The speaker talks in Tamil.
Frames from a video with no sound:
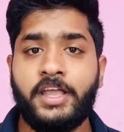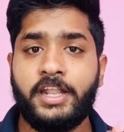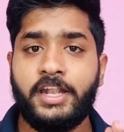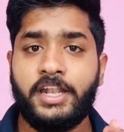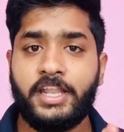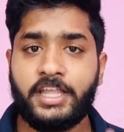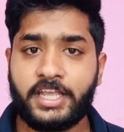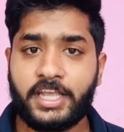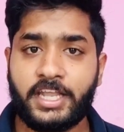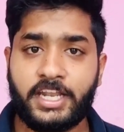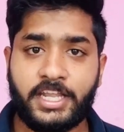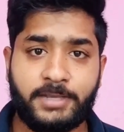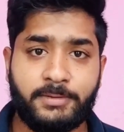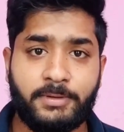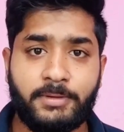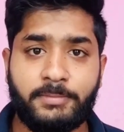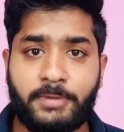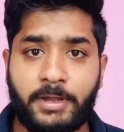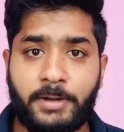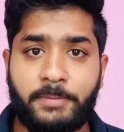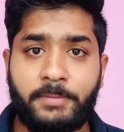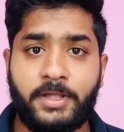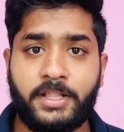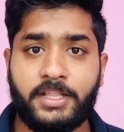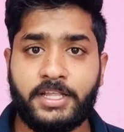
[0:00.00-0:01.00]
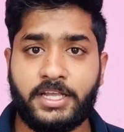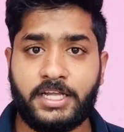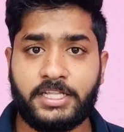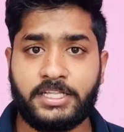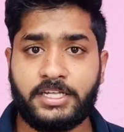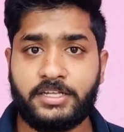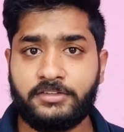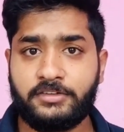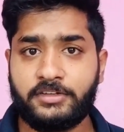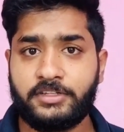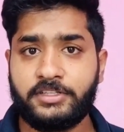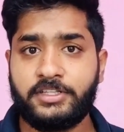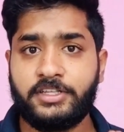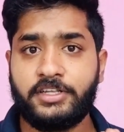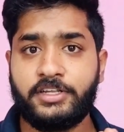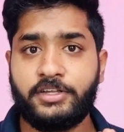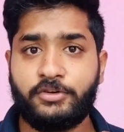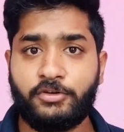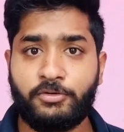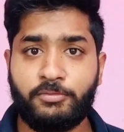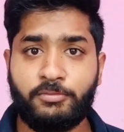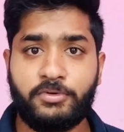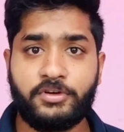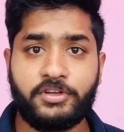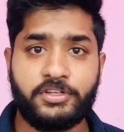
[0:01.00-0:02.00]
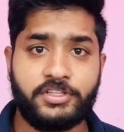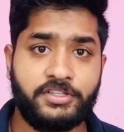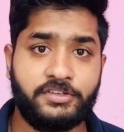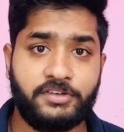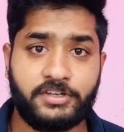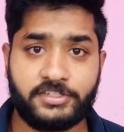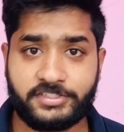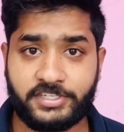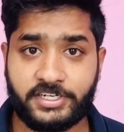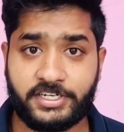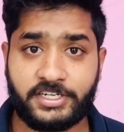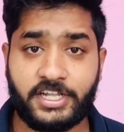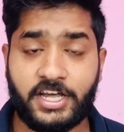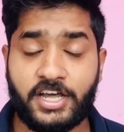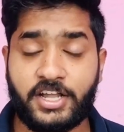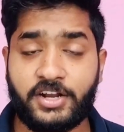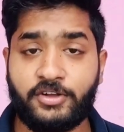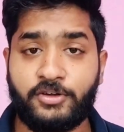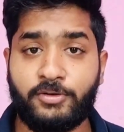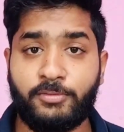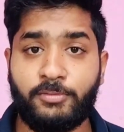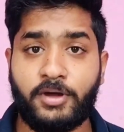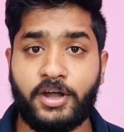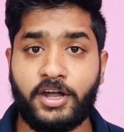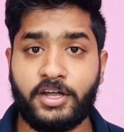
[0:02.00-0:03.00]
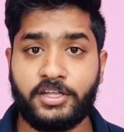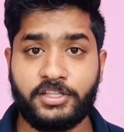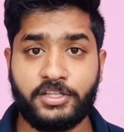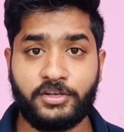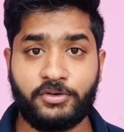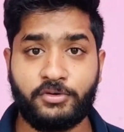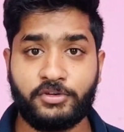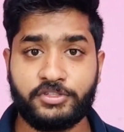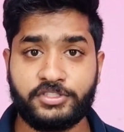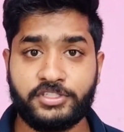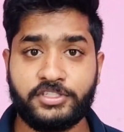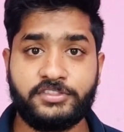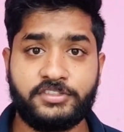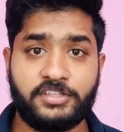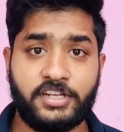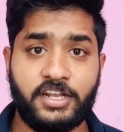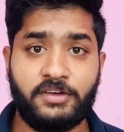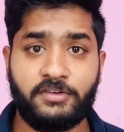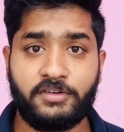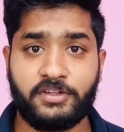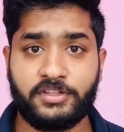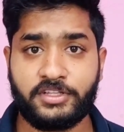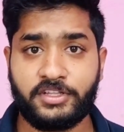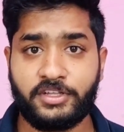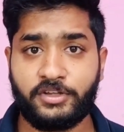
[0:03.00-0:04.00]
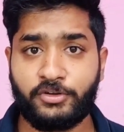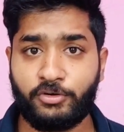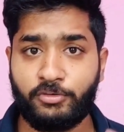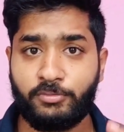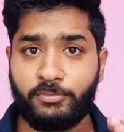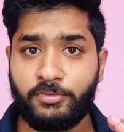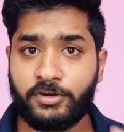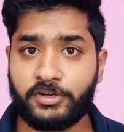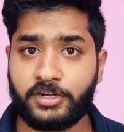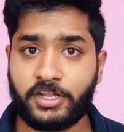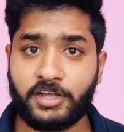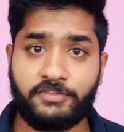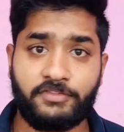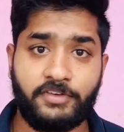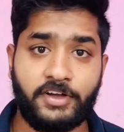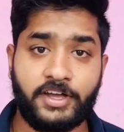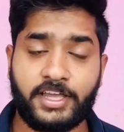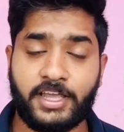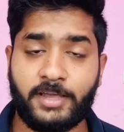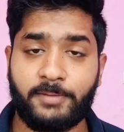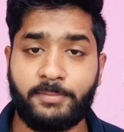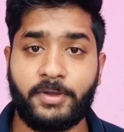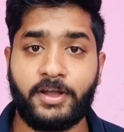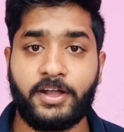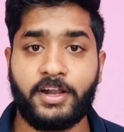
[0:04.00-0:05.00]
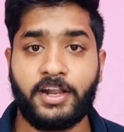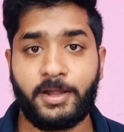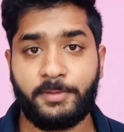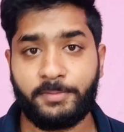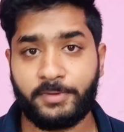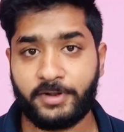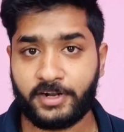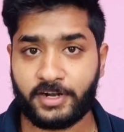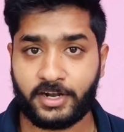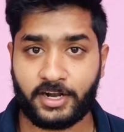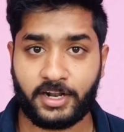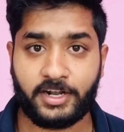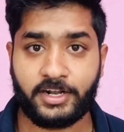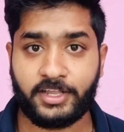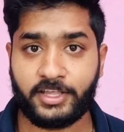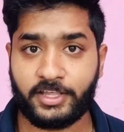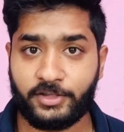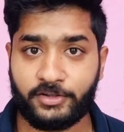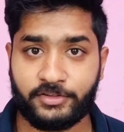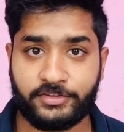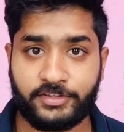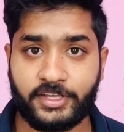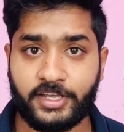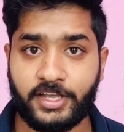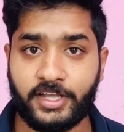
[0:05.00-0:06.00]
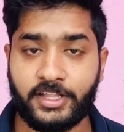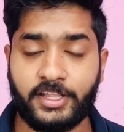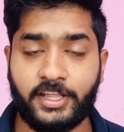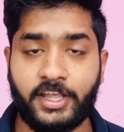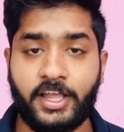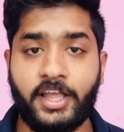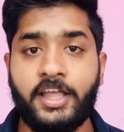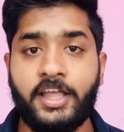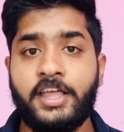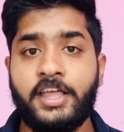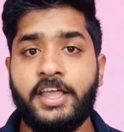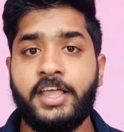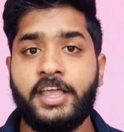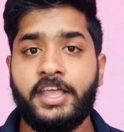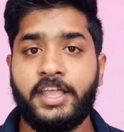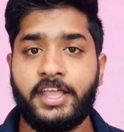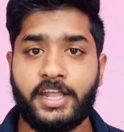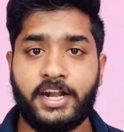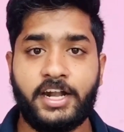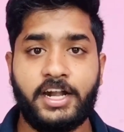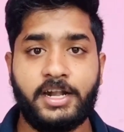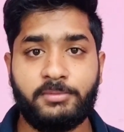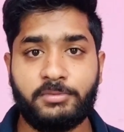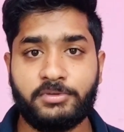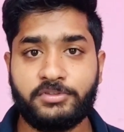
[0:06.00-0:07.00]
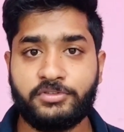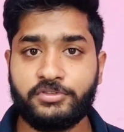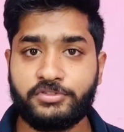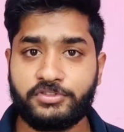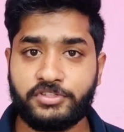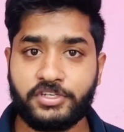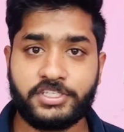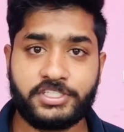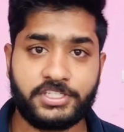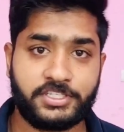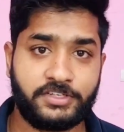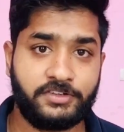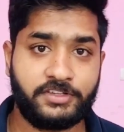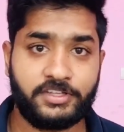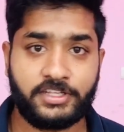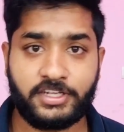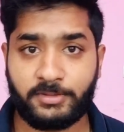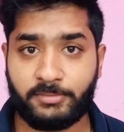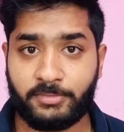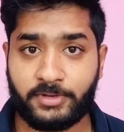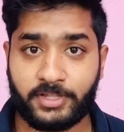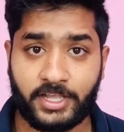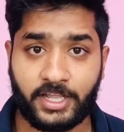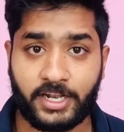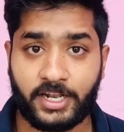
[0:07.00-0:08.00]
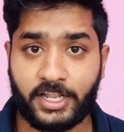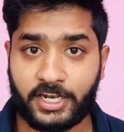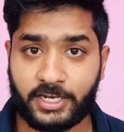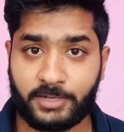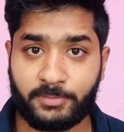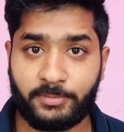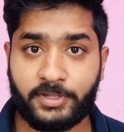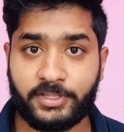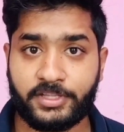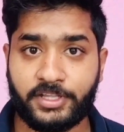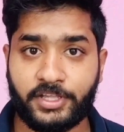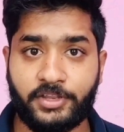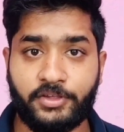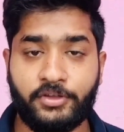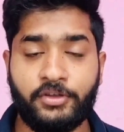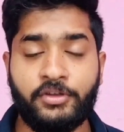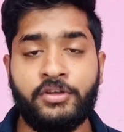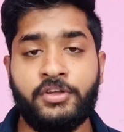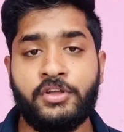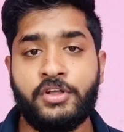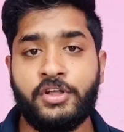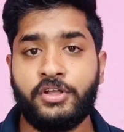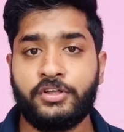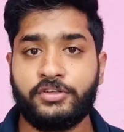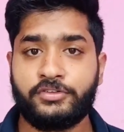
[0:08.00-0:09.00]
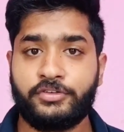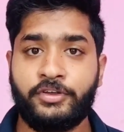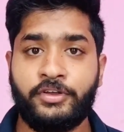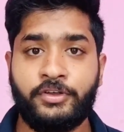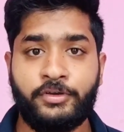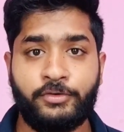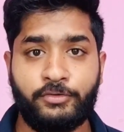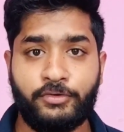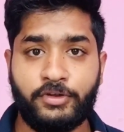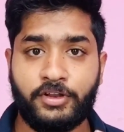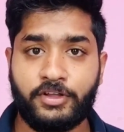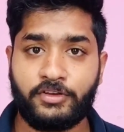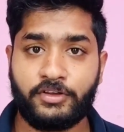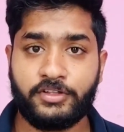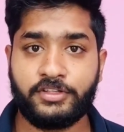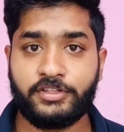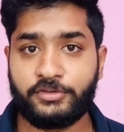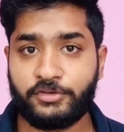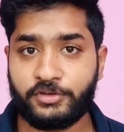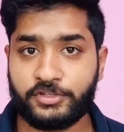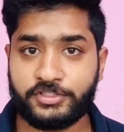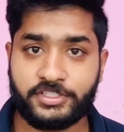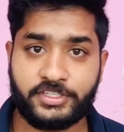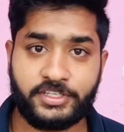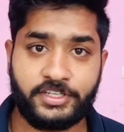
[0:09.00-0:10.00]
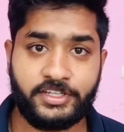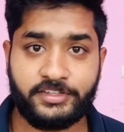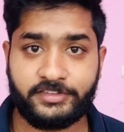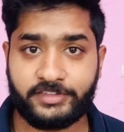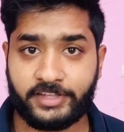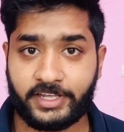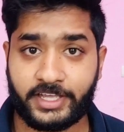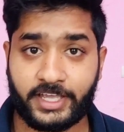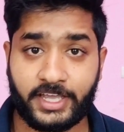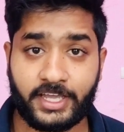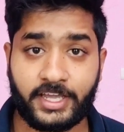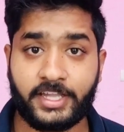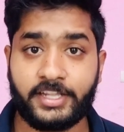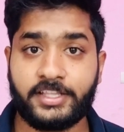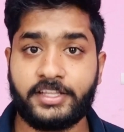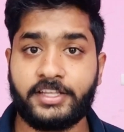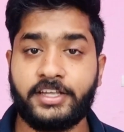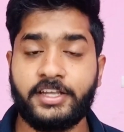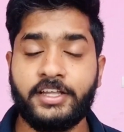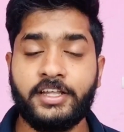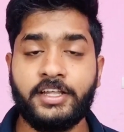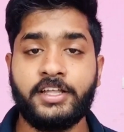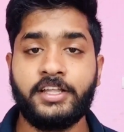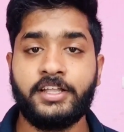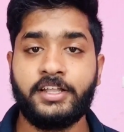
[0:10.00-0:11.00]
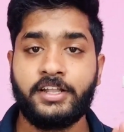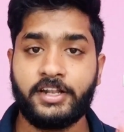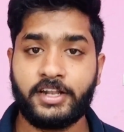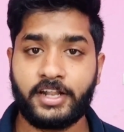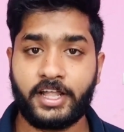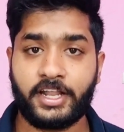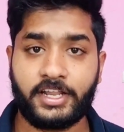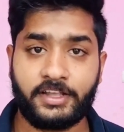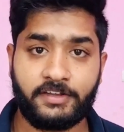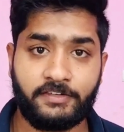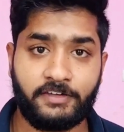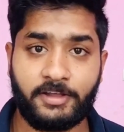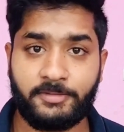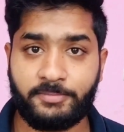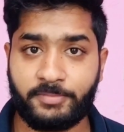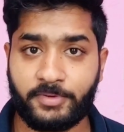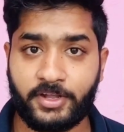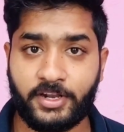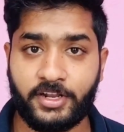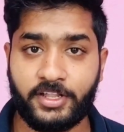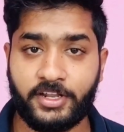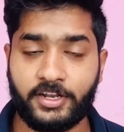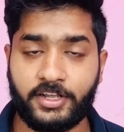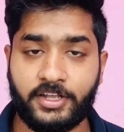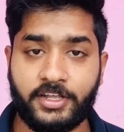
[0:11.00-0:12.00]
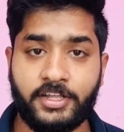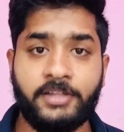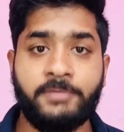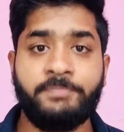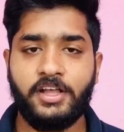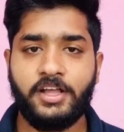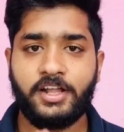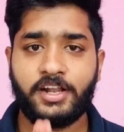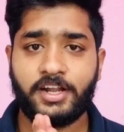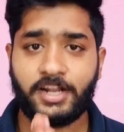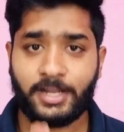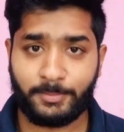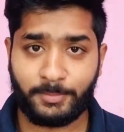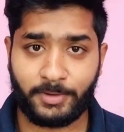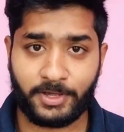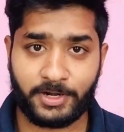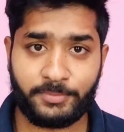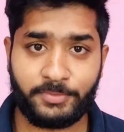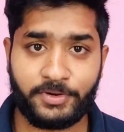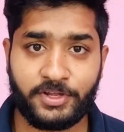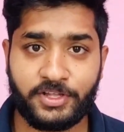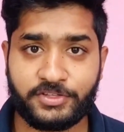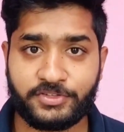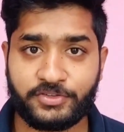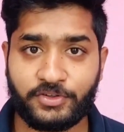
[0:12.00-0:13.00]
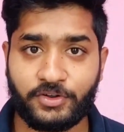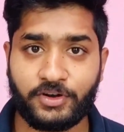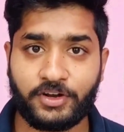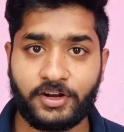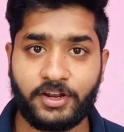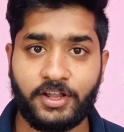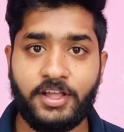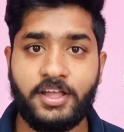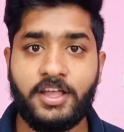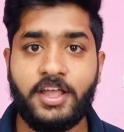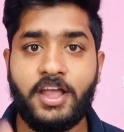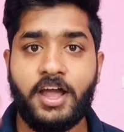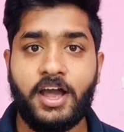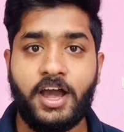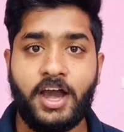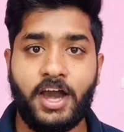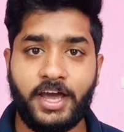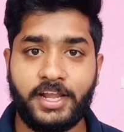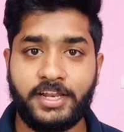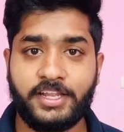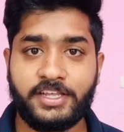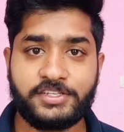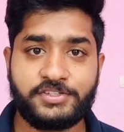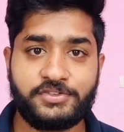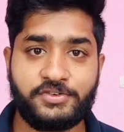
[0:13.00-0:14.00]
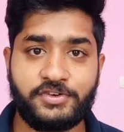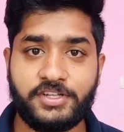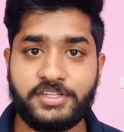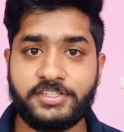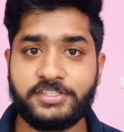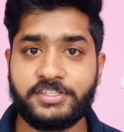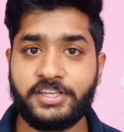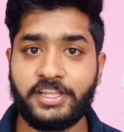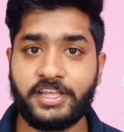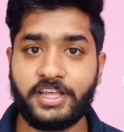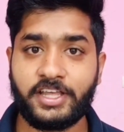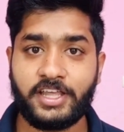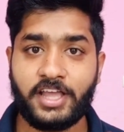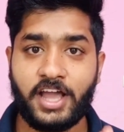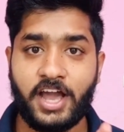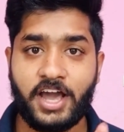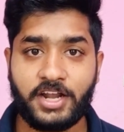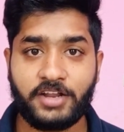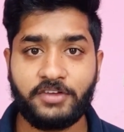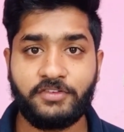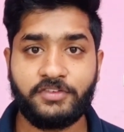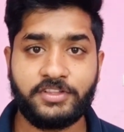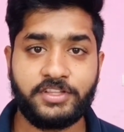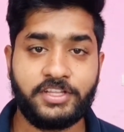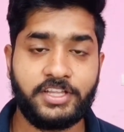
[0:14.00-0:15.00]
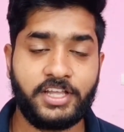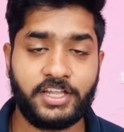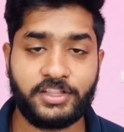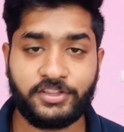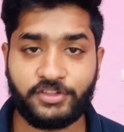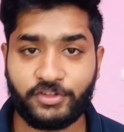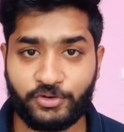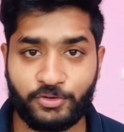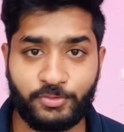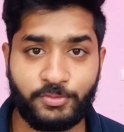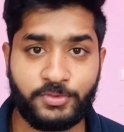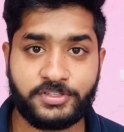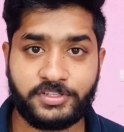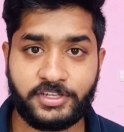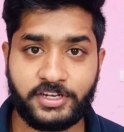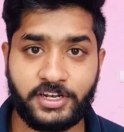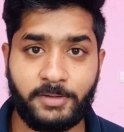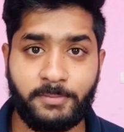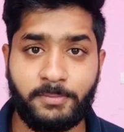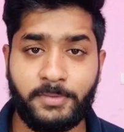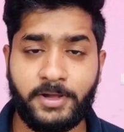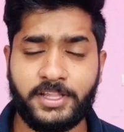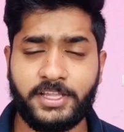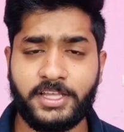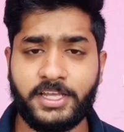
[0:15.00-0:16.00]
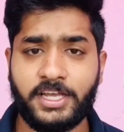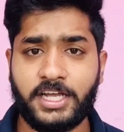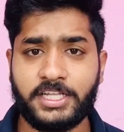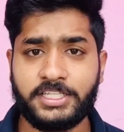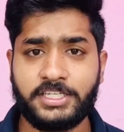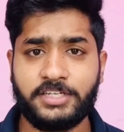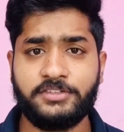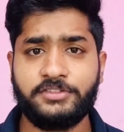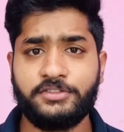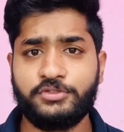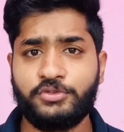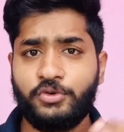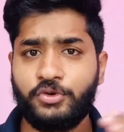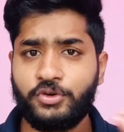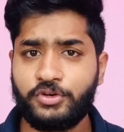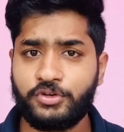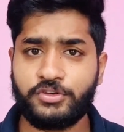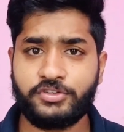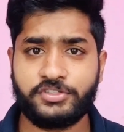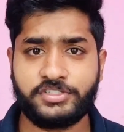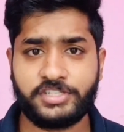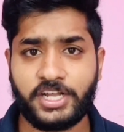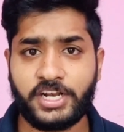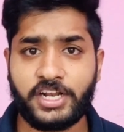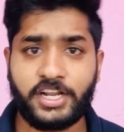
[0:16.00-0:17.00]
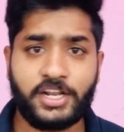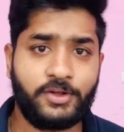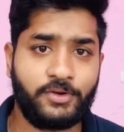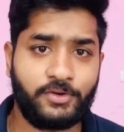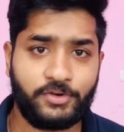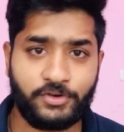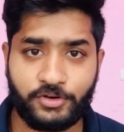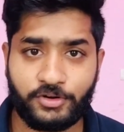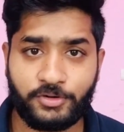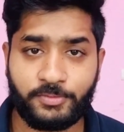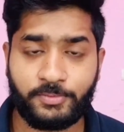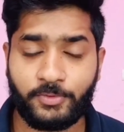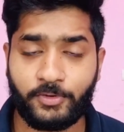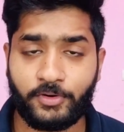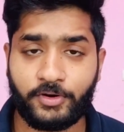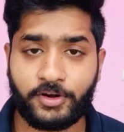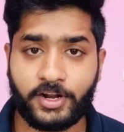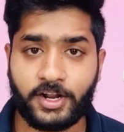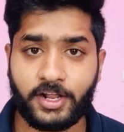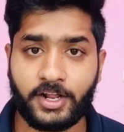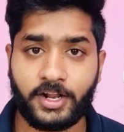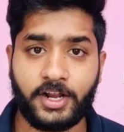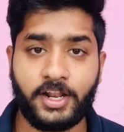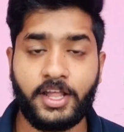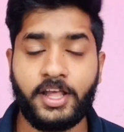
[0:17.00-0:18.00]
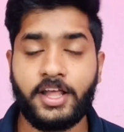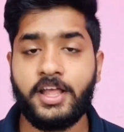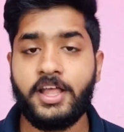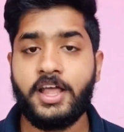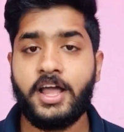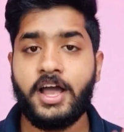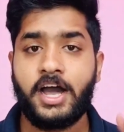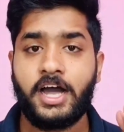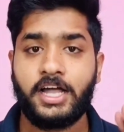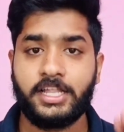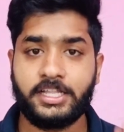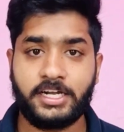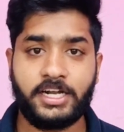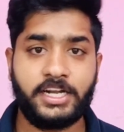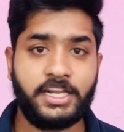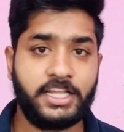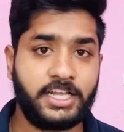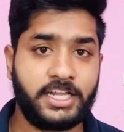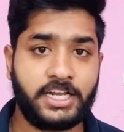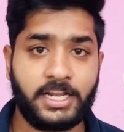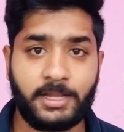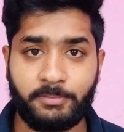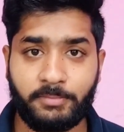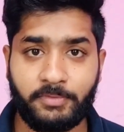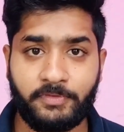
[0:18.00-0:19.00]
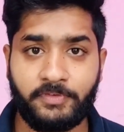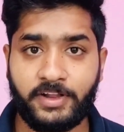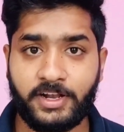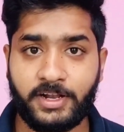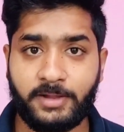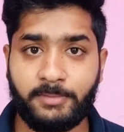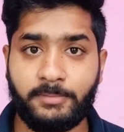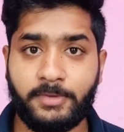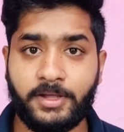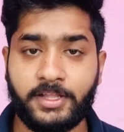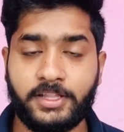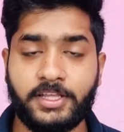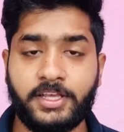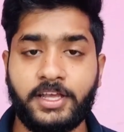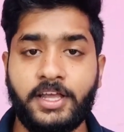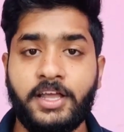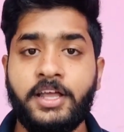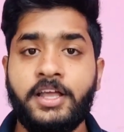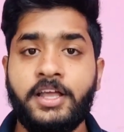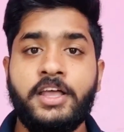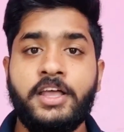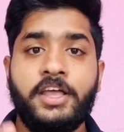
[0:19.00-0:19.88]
நீங்கள் என்றைக்குமே பயப்படாதீங்க அதாவது வந்து ரொம்ப இதுவாக ஸ்ட்ரிக்டாக இருக்குமா இந்த கொஷின்ஸ்லாம் வந்து ரொம்ப டஃப்பாக கேட்பாங்களா அப்படின்றலாம் நீங்கள் யோசிக்காதீங்க ஏன்னா நம்ம சுச்சுவேஷன் வந்து நம்மளுக்கு எல்லாருக்குமே தெரியும் ஸோ உங்களுக்கு வந்து கொஷின் ஈஸியாக கேட்கறதுக்கு நிறைய வாய்ப்புகள் இருக்குது நான் மறுபடியும் சொல்கிறேன் அரிய ஸ்டூடெண்ட்ஸ் நீங்கள் யாரும் வந்து எந்த ரூமர்ஸையும் நம்பாதீங்க அதாவது ஒரு ஒரு சேனலில் ஒன்று ஒன்று போடுறாங்களே அதெல்லாம் நீங்கள் நம்பவே நம்பாதீங்க